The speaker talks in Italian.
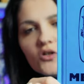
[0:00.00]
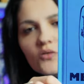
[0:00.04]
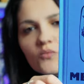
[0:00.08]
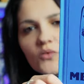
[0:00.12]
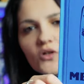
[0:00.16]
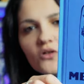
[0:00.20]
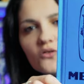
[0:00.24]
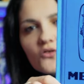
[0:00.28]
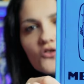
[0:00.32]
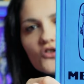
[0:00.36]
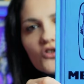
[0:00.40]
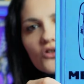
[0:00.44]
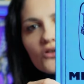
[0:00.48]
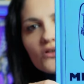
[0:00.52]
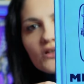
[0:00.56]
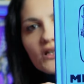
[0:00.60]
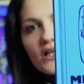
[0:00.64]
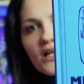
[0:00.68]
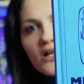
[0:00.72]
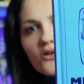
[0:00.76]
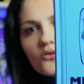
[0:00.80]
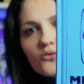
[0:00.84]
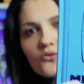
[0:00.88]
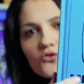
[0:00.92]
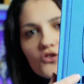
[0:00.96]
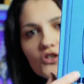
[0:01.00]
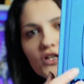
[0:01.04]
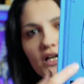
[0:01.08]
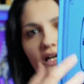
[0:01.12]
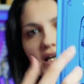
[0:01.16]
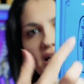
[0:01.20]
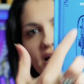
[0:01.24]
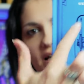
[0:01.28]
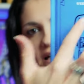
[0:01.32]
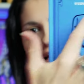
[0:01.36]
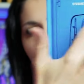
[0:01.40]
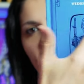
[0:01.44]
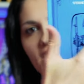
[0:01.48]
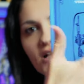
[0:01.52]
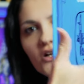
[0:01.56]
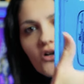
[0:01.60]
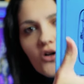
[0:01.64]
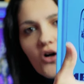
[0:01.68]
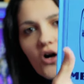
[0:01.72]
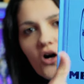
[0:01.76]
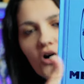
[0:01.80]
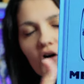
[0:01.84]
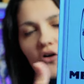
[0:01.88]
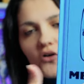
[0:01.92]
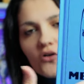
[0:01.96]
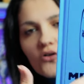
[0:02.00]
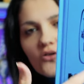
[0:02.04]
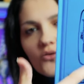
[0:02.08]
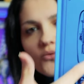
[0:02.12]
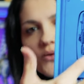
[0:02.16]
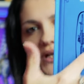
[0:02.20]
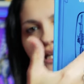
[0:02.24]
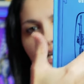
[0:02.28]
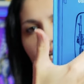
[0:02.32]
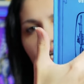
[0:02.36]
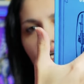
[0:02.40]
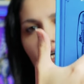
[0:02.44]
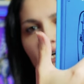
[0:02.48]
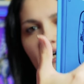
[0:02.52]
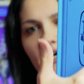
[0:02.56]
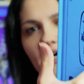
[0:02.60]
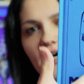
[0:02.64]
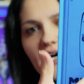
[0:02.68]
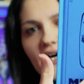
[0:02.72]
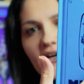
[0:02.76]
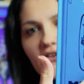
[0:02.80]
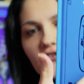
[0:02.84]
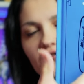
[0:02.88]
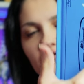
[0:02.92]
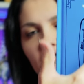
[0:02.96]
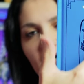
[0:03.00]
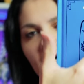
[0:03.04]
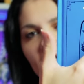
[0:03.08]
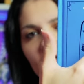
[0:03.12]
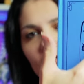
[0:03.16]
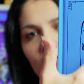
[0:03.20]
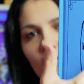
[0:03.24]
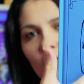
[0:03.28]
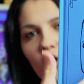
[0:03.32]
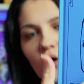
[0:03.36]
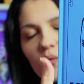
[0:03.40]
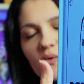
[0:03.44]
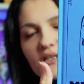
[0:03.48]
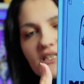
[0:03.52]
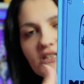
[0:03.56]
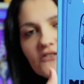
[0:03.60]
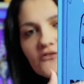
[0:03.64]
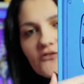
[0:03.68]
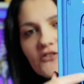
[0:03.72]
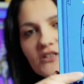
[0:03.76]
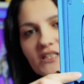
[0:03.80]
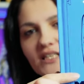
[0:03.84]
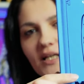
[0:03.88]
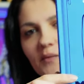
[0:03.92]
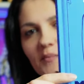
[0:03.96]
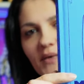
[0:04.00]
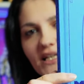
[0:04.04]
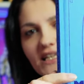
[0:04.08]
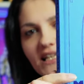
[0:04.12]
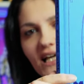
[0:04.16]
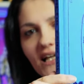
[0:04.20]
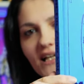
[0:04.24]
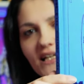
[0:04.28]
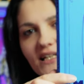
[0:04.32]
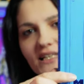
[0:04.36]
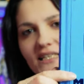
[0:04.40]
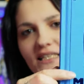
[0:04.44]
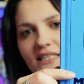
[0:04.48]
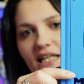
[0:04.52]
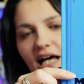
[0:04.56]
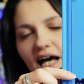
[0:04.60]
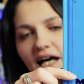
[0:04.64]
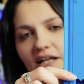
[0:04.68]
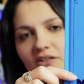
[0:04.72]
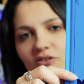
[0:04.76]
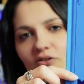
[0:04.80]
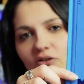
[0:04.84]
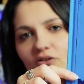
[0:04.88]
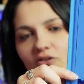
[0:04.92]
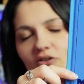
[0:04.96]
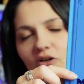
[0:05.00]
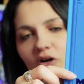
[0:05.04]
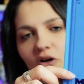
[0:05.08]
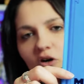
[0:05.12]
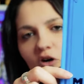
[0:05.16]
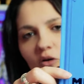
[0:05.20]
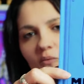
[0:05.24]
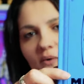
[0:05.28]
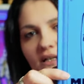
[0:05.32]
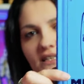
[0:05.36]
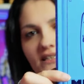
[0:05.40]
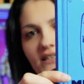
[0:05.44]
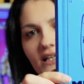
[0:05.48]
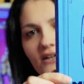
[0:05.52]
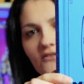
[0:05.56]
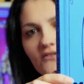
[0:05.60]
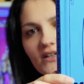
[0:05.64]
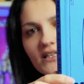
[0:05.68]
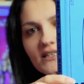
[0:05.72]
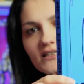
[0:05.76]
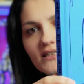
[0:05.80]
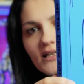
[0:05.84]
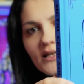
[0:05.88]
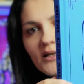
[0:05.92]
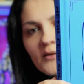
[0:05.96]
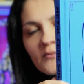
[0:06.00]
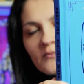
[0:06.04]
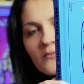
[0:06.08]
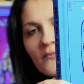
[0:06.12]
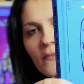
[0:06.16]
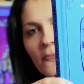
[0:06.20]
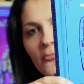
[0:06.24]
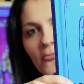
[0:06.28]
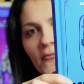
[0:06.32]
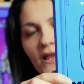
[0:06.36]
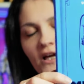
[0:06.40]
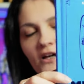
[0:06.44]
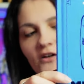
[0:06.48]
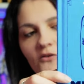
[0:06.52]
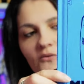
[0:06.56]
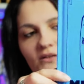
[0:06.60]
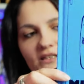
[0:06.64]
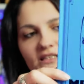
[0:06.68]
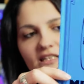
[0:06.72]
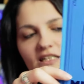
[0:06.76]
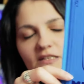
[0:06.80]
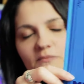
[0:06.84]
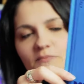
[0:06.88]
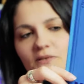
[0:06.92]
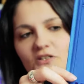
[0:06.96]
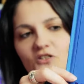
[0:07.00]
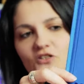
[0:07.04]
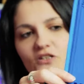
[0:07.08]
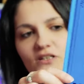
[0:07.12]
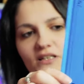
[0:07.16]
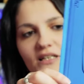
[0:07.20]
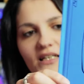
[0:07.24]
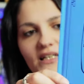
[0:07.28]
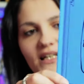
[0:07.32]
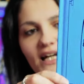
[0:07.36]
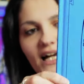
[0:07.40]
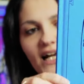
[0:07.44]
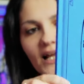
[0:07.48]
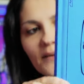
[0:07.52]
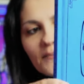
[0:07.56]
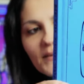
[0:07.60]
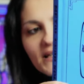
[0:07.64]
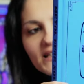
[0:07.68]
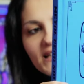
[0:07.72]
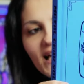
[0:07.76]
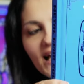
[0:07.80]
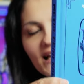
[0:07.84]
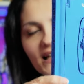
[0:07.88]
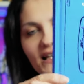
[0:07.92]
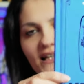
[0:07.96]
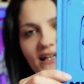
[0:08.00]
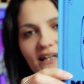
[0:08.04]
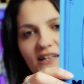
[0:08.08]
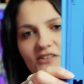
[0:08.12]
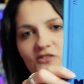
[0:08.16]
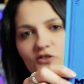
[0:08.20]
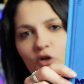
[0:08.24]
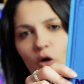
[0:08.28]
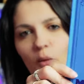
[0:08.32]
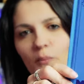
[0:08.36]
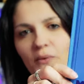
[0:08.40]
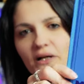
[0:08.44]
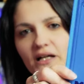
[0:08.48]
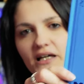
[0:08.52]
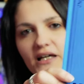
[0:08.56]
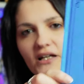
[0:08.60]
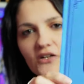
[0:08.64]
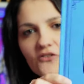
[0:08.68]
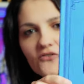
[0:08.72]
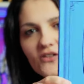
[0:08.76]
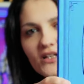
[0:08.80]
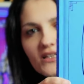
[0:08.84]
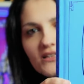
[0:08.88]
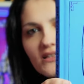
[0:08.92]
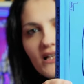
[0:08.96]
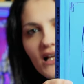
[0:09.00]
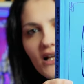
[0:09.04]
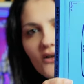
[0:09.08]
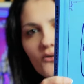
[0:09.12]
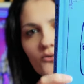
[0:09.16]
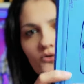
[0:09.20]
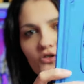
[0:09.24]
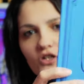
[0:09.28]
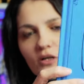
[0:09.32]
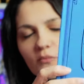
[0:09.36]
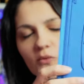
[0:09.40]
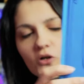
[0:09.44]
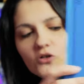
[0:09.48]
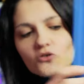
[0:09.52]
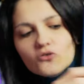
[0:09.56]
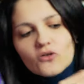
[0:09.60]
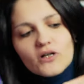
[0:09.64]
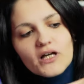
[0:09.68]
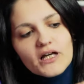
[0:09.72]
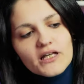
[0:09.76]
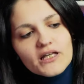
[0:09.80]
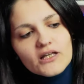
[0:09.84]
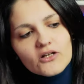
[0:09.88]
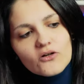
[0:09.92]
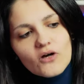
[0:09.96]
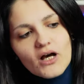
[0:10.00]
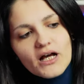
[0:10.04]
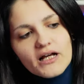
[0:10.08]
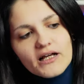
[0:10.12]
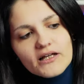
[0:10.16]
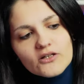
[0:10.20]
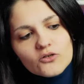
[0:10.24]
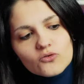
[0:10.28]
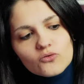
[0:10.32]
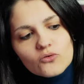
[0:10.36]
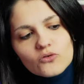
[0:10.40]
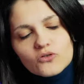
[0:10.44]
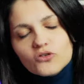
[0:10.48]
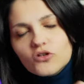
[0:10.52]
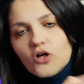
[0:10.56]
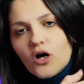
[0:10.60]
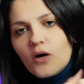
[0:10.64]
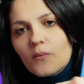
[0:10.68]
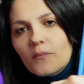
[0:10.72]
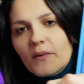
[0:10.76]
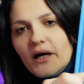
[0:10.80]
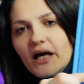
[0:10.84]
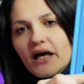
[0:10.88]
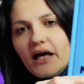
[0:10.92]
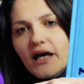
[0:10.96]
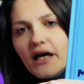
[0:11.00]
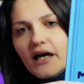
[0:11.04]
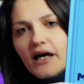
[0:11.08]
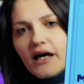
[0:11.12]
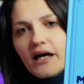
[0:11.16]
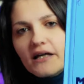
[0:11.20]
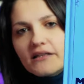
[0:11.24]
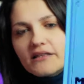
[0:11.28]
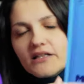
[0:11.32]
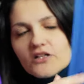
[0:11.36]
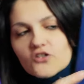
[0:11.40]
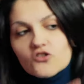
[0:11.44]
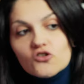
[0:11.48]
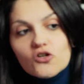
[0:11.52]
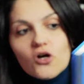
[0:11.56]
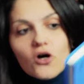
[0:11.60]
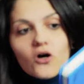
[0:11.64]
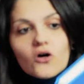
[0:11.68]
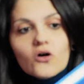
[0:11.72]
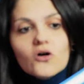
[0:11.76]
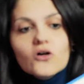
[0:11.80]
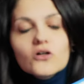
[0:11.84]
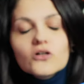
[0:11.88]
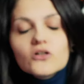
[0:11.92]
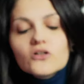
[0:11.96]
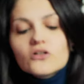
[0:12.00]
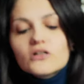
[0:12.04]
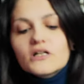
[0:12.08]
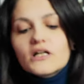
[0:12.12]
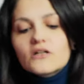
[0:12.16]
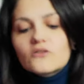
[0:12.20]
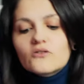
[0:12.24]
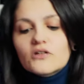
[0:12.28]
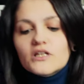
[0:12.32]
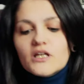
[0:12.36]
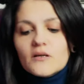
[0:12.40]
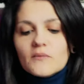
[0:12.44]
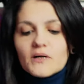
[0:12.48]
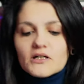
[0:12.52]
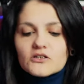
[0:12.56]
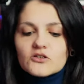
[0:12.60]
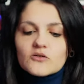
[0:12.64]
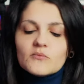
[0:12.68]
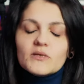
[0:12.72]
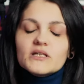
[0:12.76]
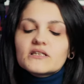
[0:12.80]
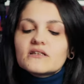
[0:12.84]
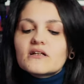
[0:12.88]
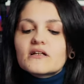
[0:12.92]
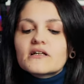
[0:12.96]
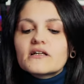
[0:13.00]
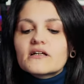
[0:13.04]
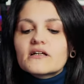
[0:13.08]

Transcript: come lo giro nella luce, eh, il logo qui è fatto come se fosse metallizzato, no? come se avesse questa specie di grana metallica sopra che riflette la luce, molto carino anche sul nome del gioco. Loro l'hanno chiamato Metal